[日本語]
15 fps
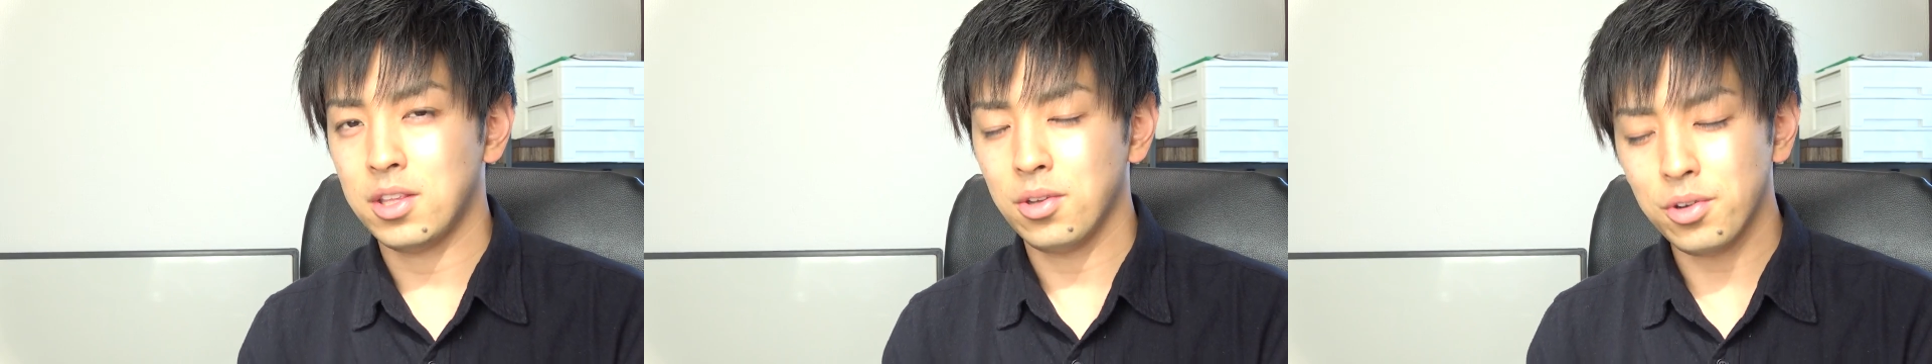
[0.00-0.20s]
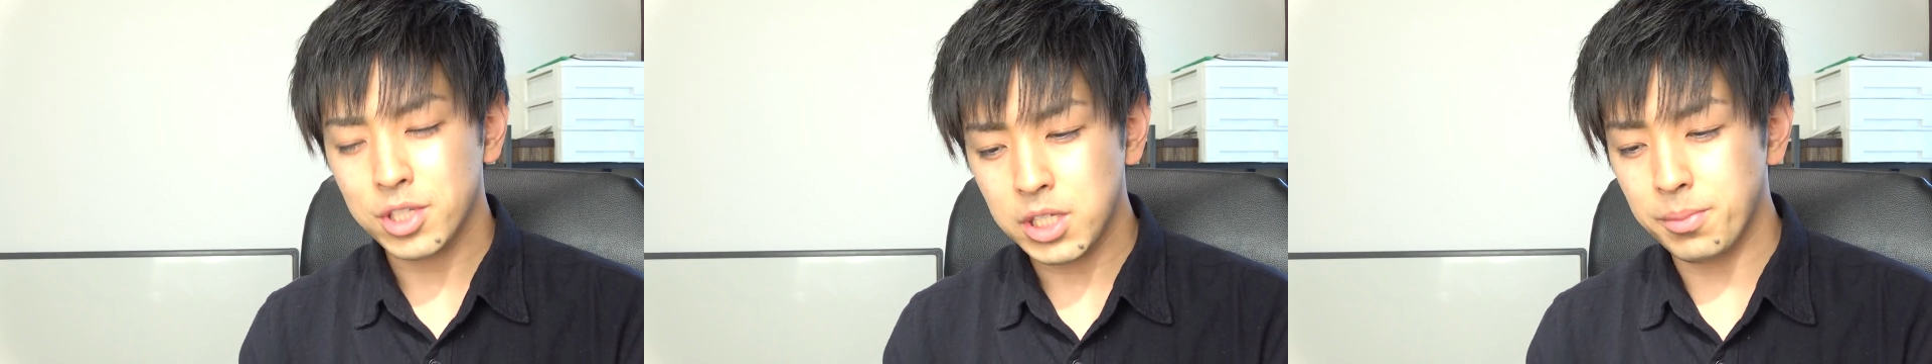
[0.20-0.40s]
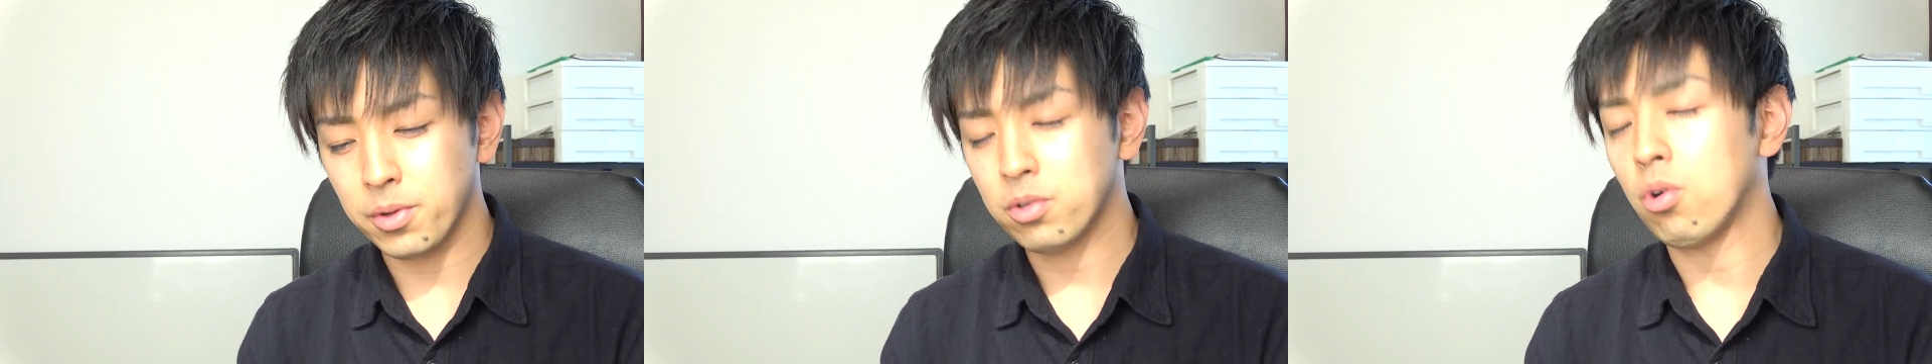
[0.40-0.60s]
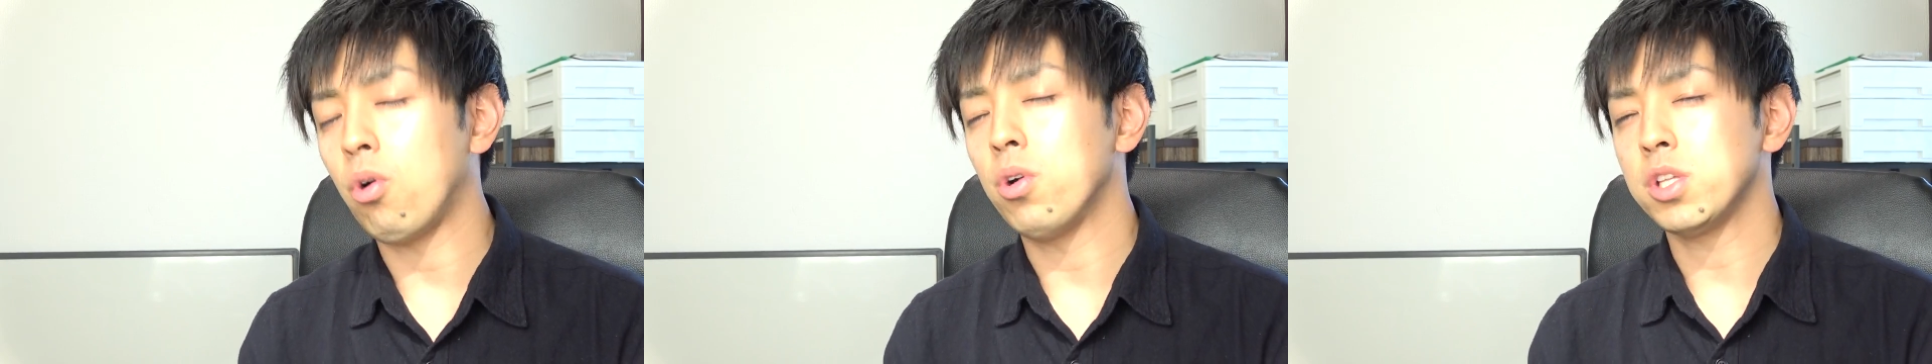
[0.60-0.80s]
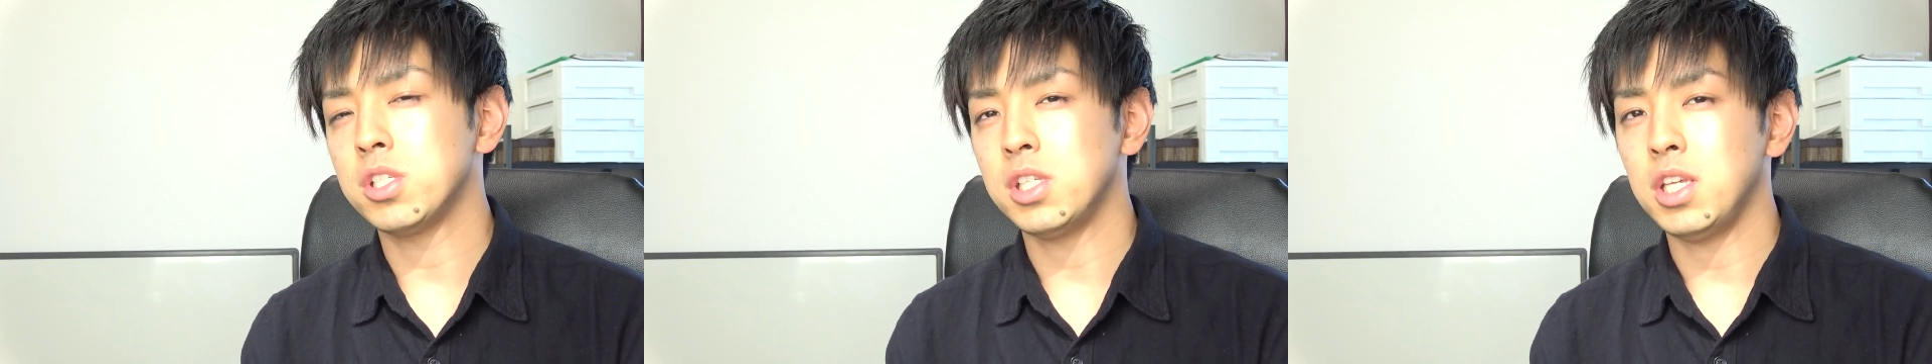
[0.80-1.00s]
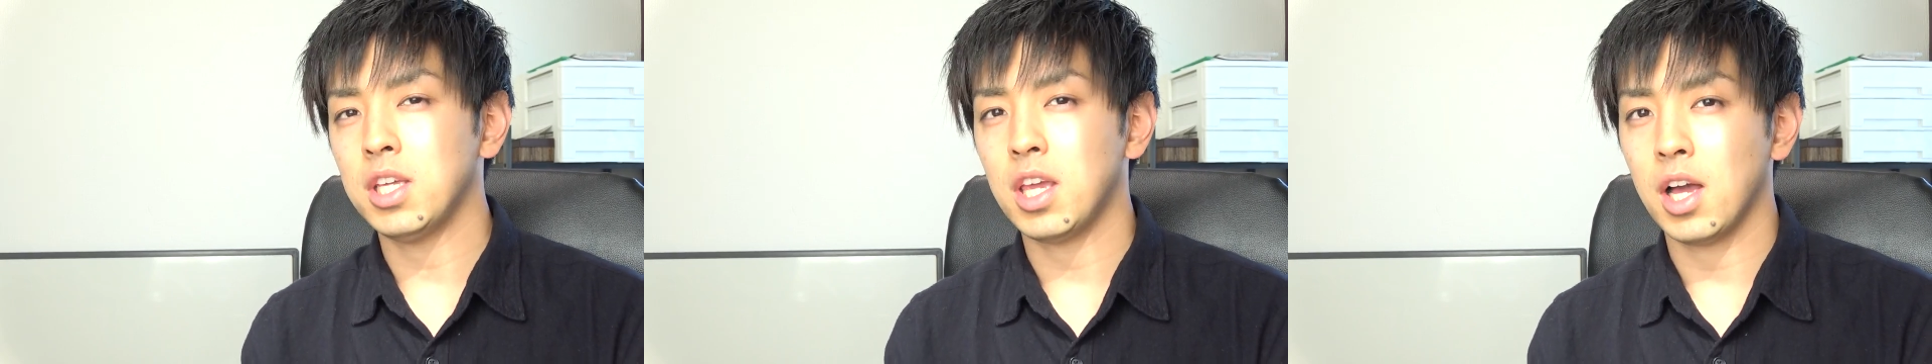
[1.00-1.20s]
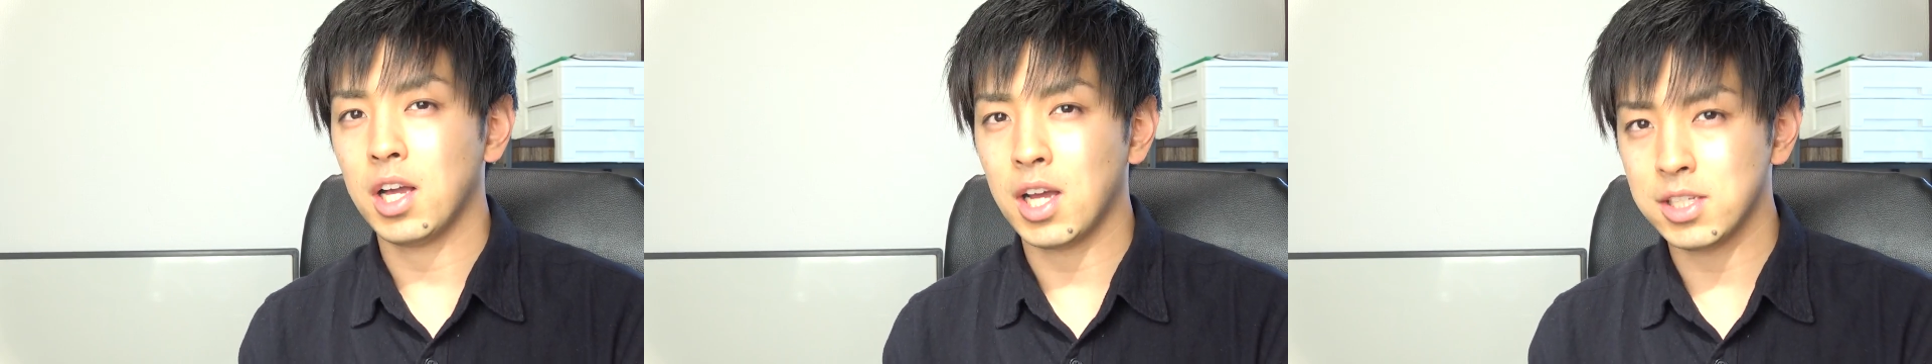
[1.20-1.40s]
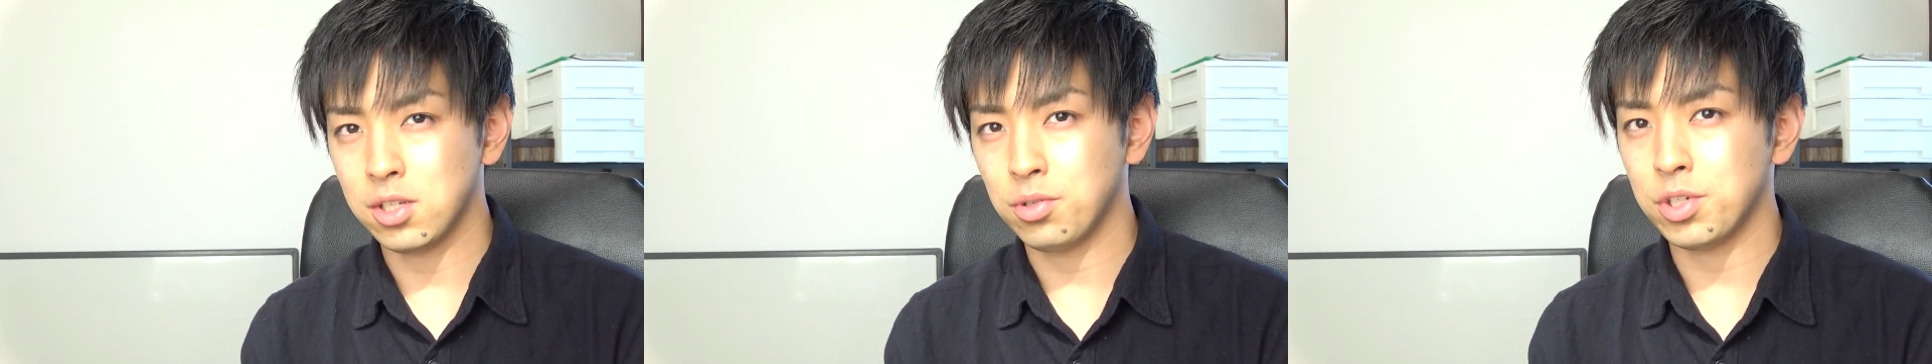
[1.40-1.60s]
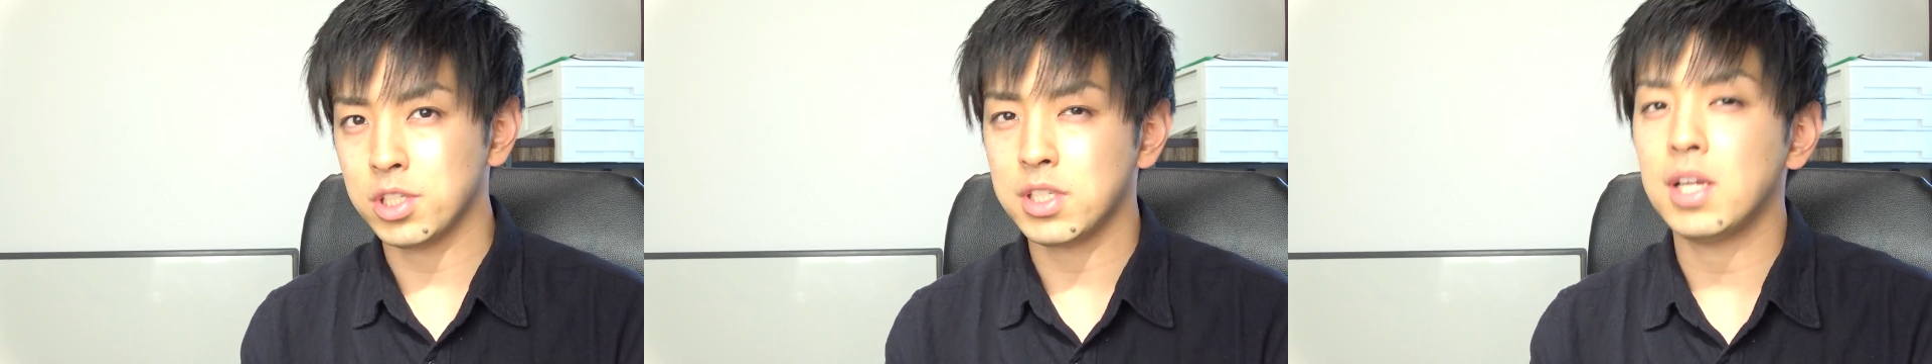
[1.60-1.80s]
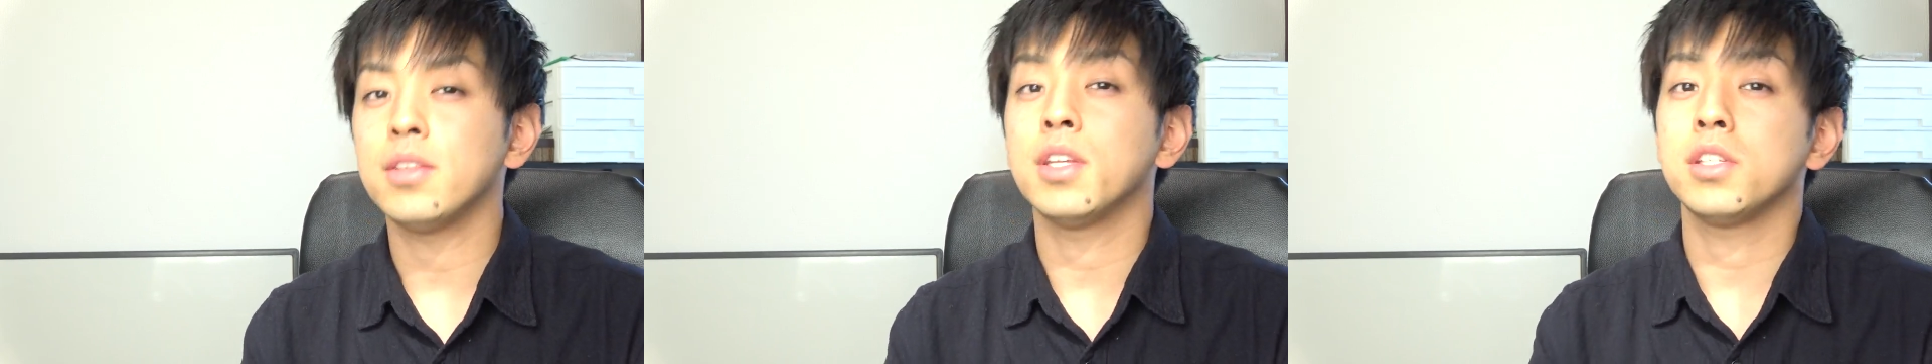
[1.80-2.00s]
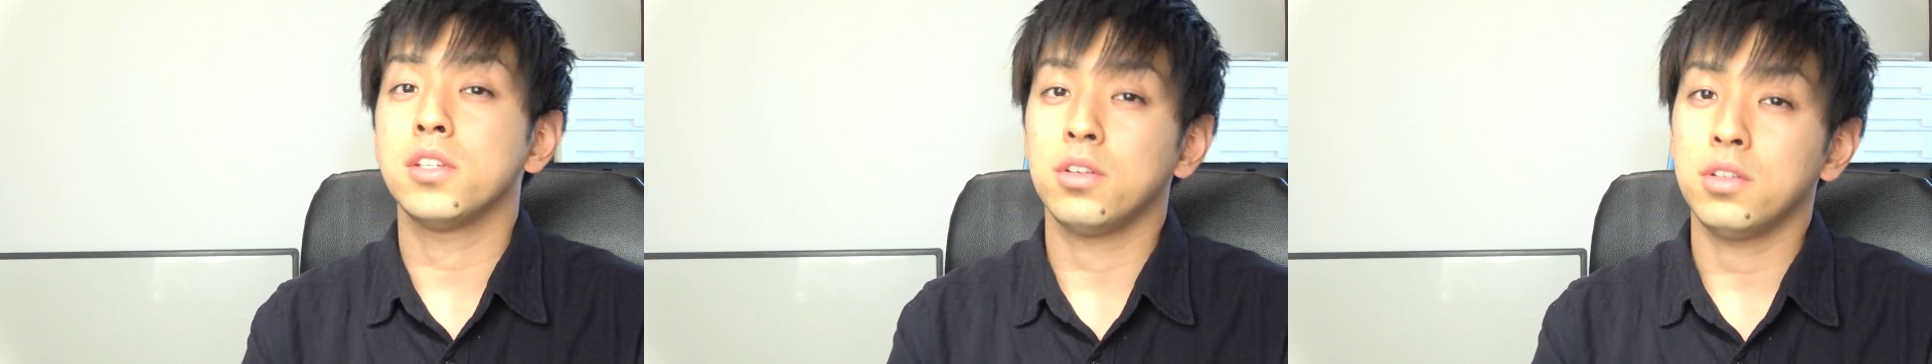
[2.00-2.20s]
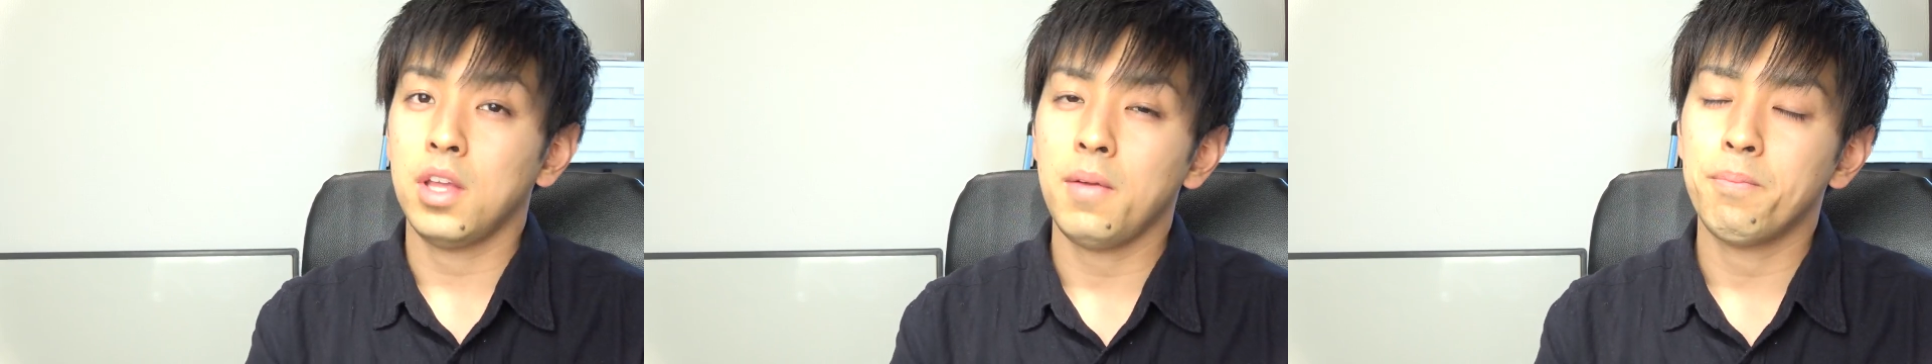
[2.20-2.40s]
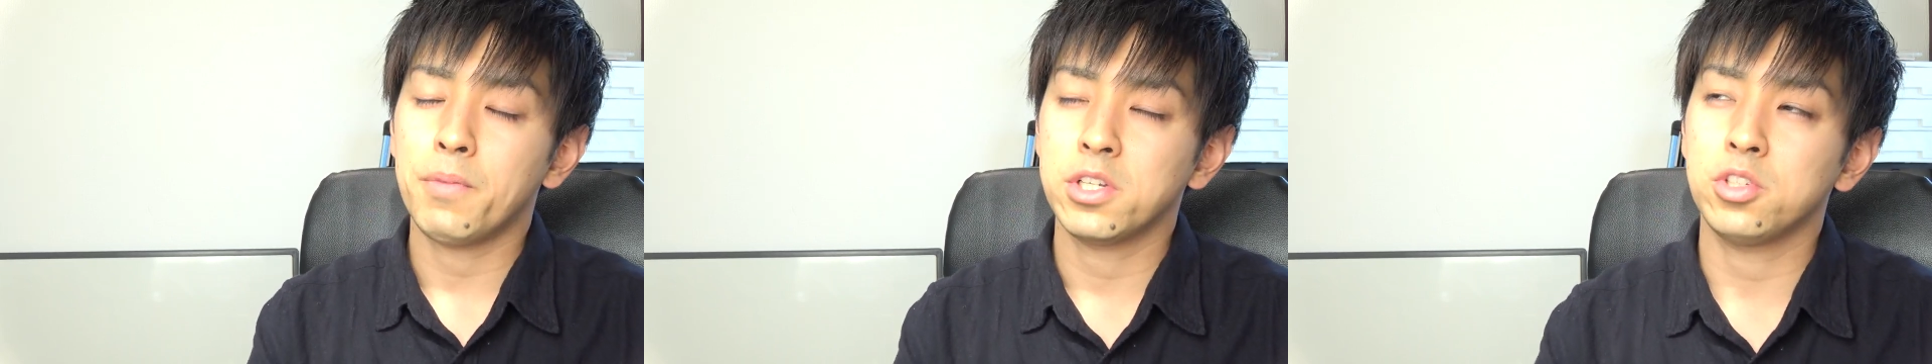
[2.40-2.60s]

どうしても公立人気が加速したんですよね。